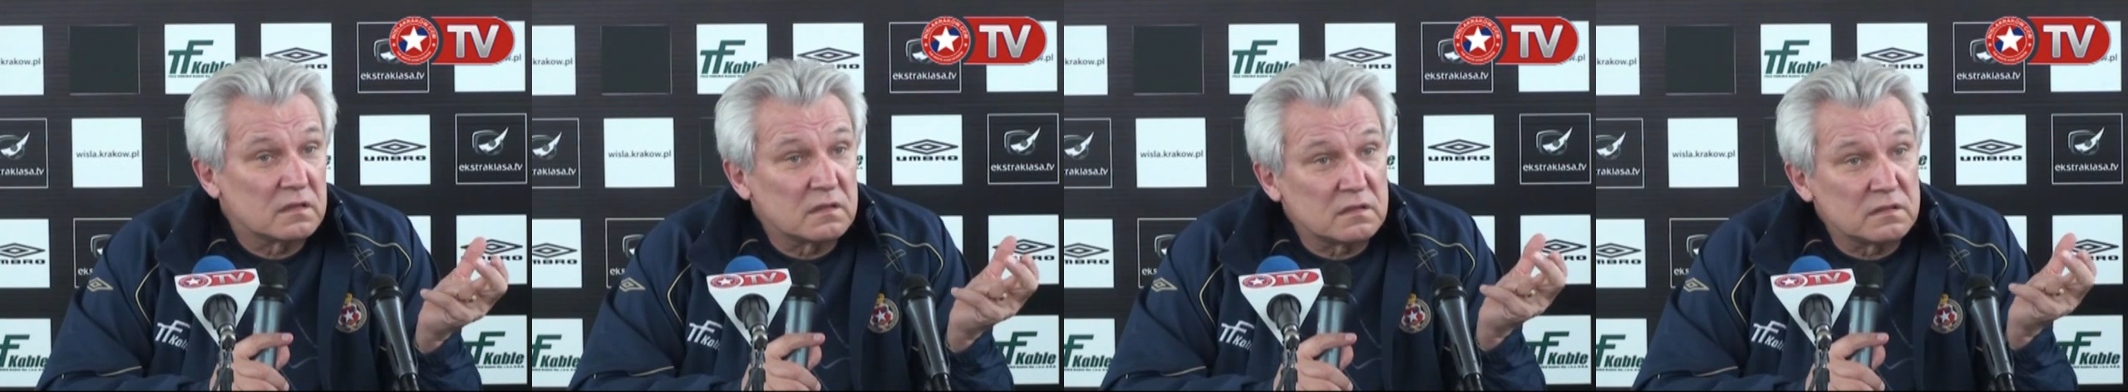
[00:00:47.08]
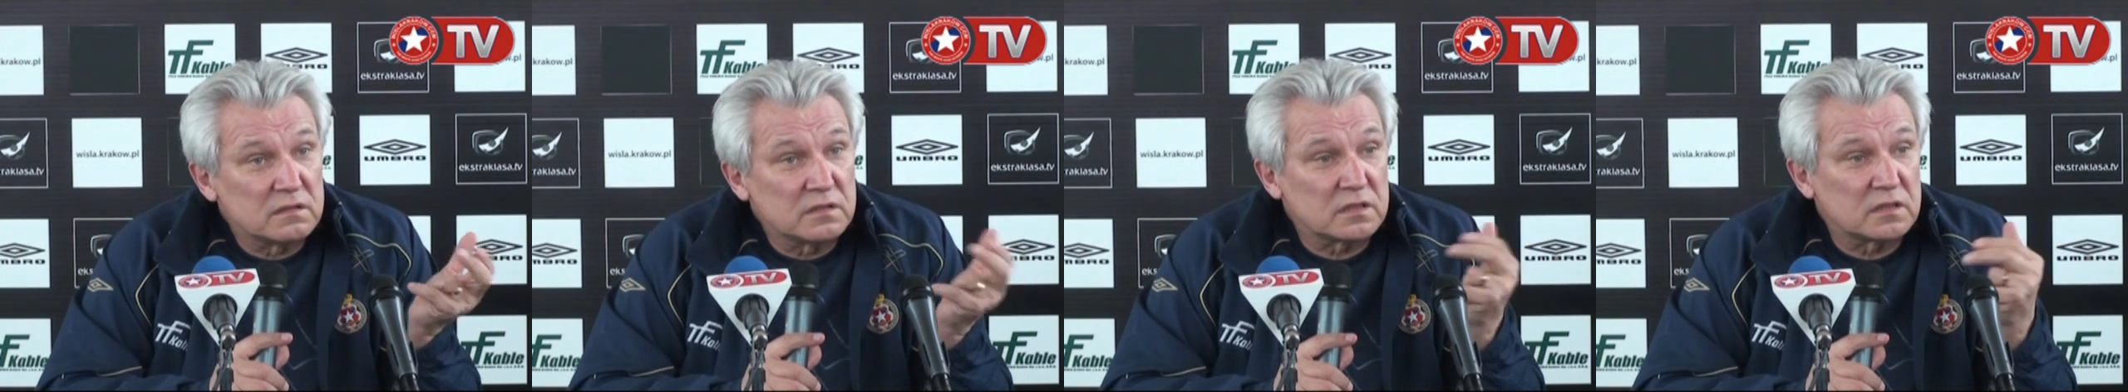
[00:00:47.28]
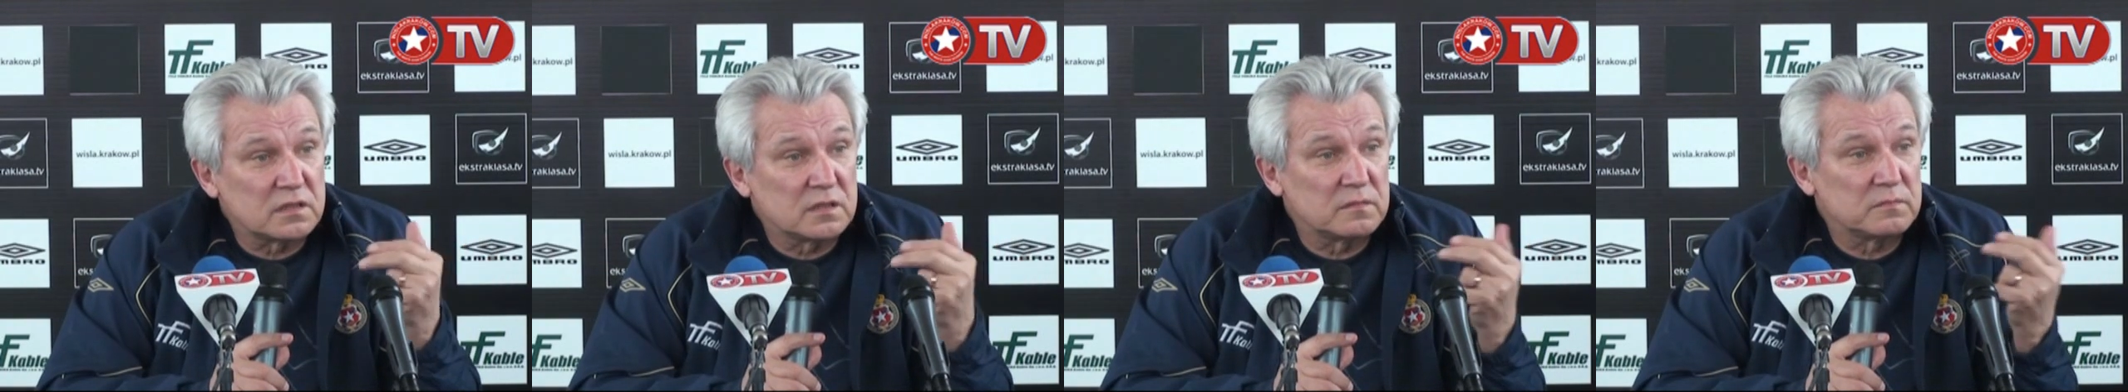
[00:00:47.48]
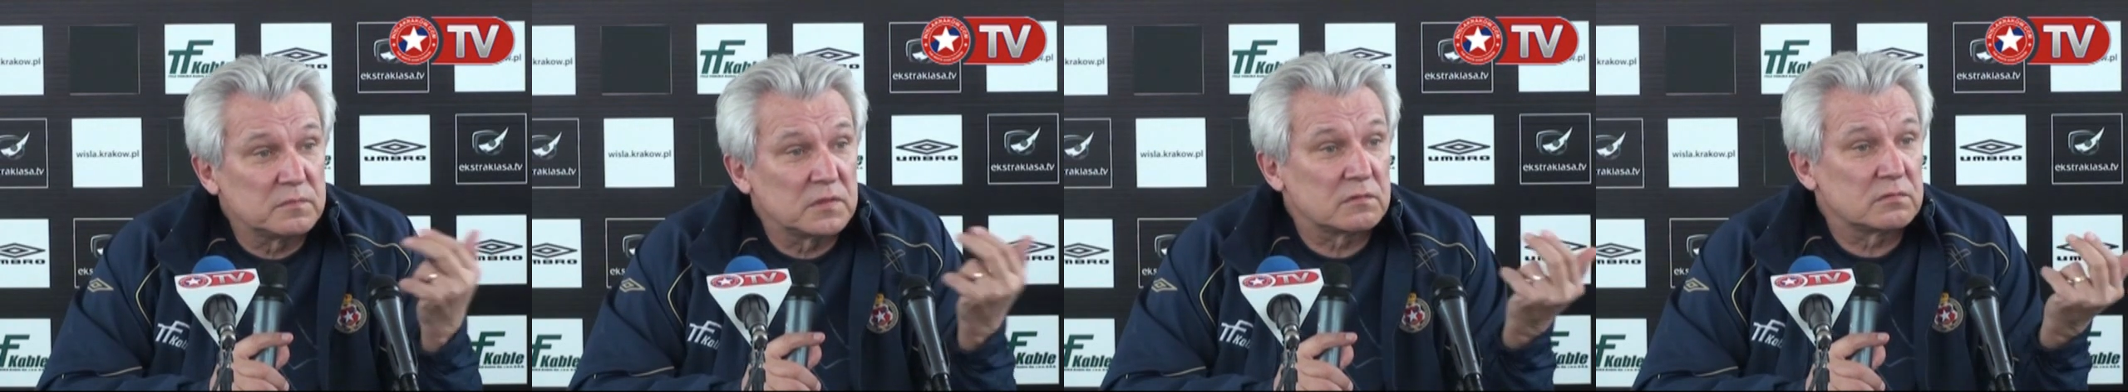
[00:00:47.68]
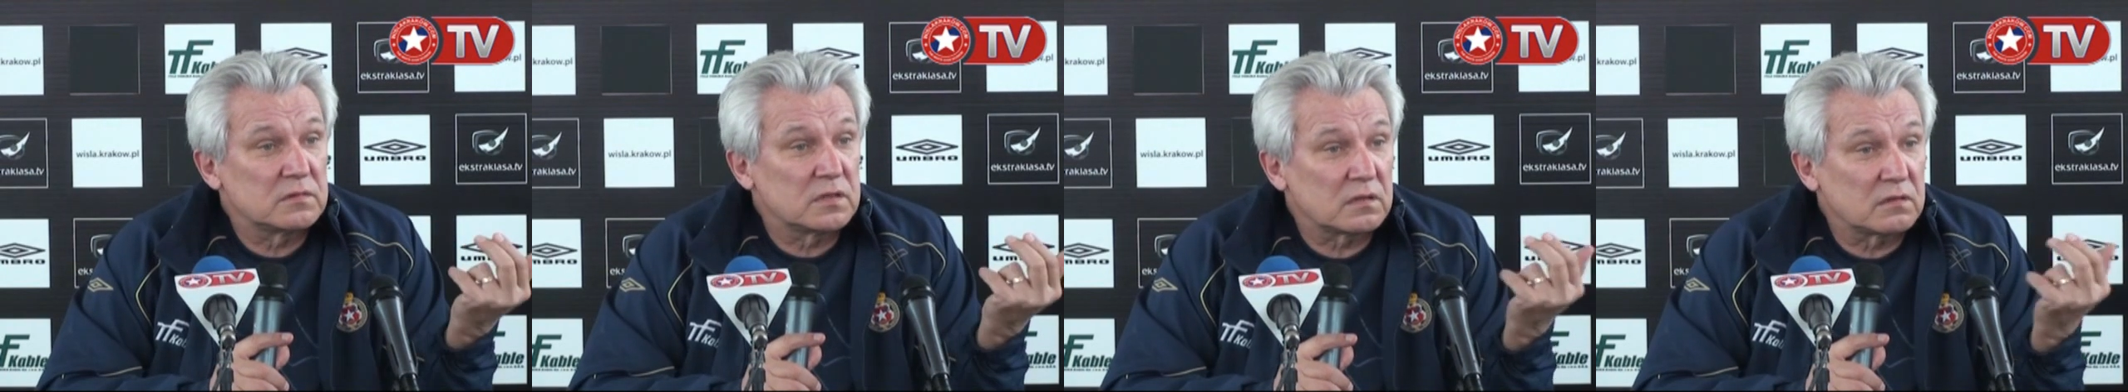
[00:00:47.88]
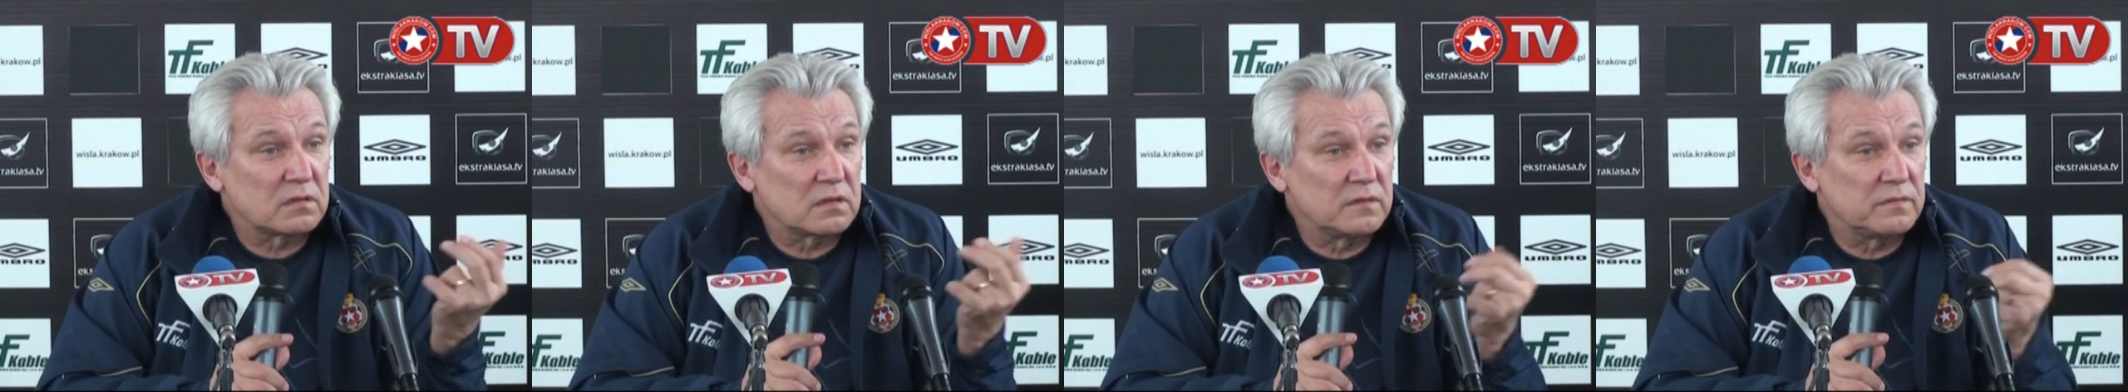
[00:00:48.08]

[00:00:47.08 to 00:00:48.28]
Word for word: No, nikt nie miał tego